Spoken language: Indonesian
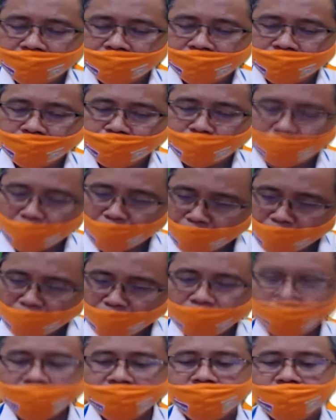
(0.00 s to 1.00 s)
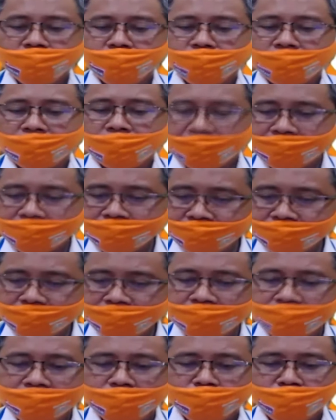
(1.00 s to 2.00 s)
pohon,
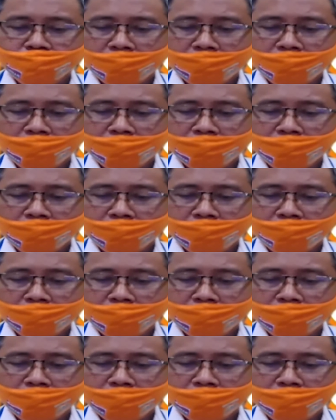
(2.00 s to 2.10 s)
ranting,